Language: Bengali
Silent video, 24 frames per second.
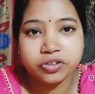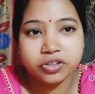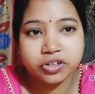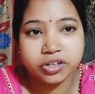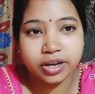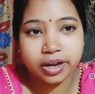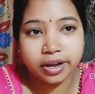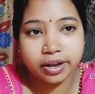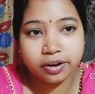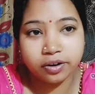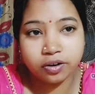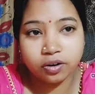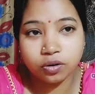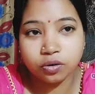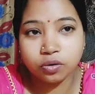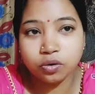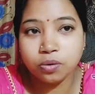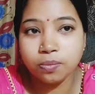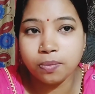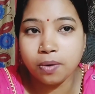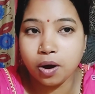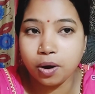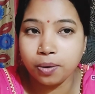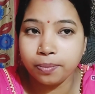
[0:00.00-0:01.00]
সেই
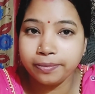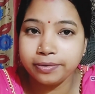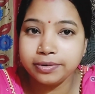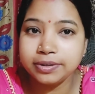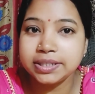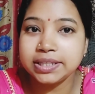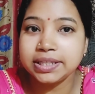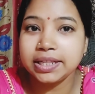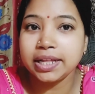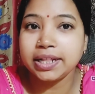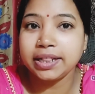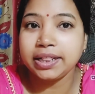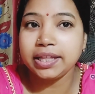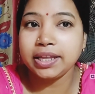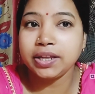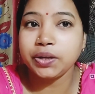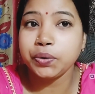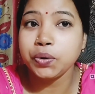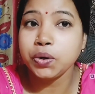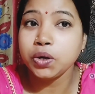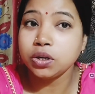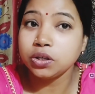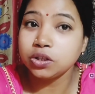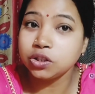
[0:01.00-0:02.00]
রকম অবস্থাতে
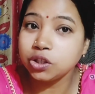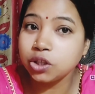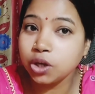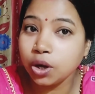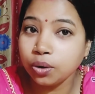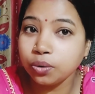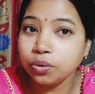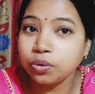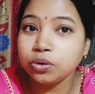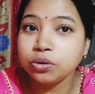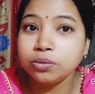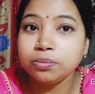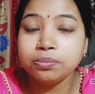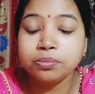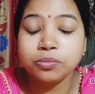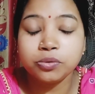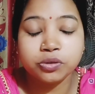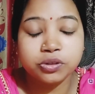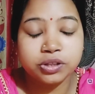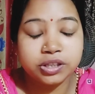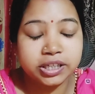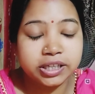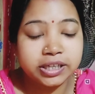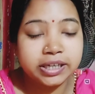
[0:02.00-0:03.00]
যখন
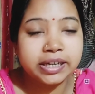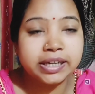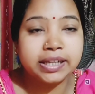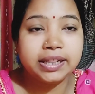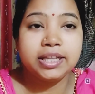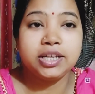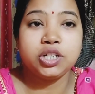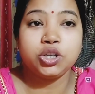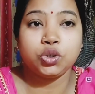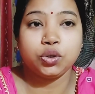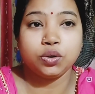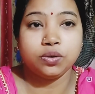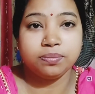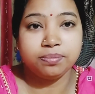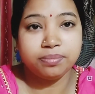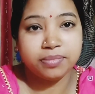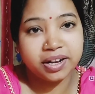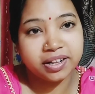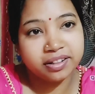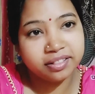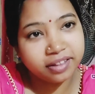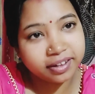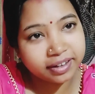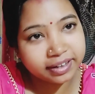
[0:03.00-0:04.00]
মন্দিরাদি
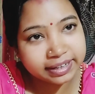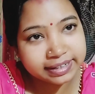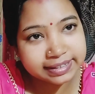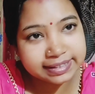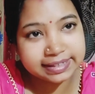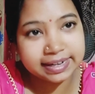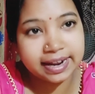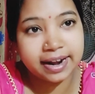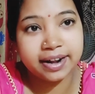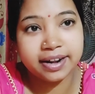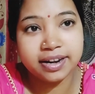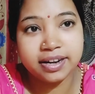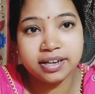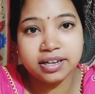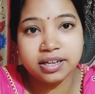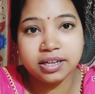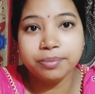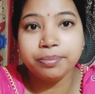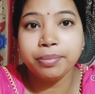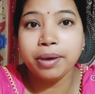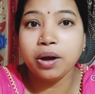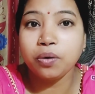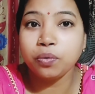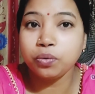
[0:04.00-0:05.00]
সোমনাথদাকে ছাড়েনি
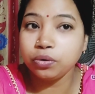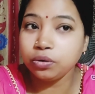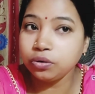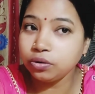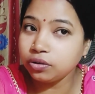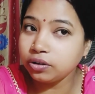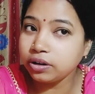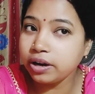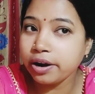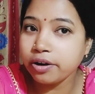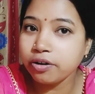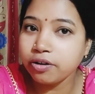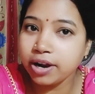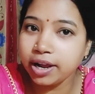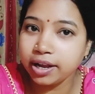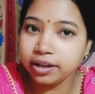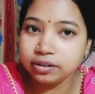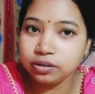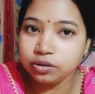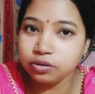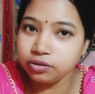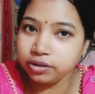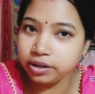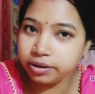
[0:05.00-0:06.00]
বা অন্য কারো
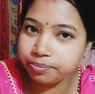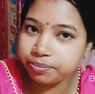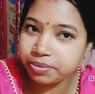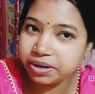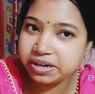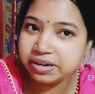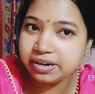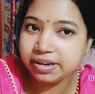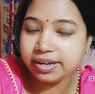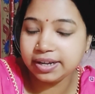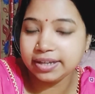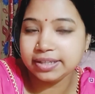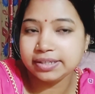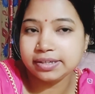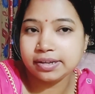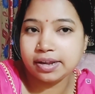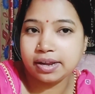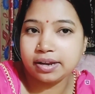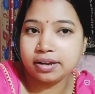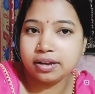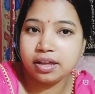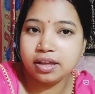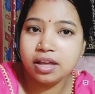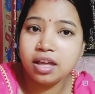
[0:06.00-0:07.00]
হাত ধরে বেরিয়ে
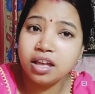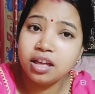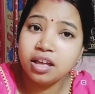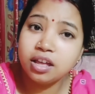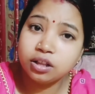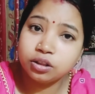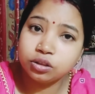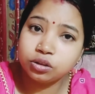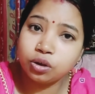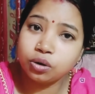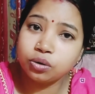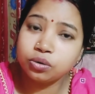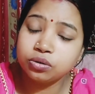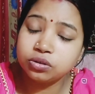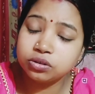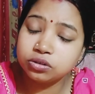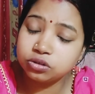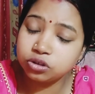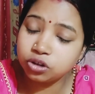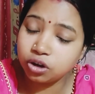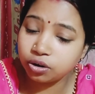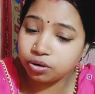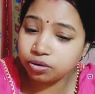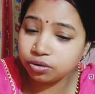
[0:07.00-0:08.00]
যায়নি তখন
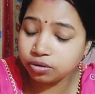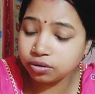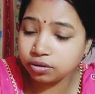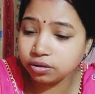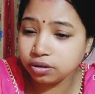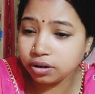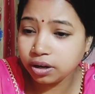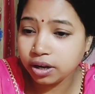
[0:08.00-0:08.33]
যখন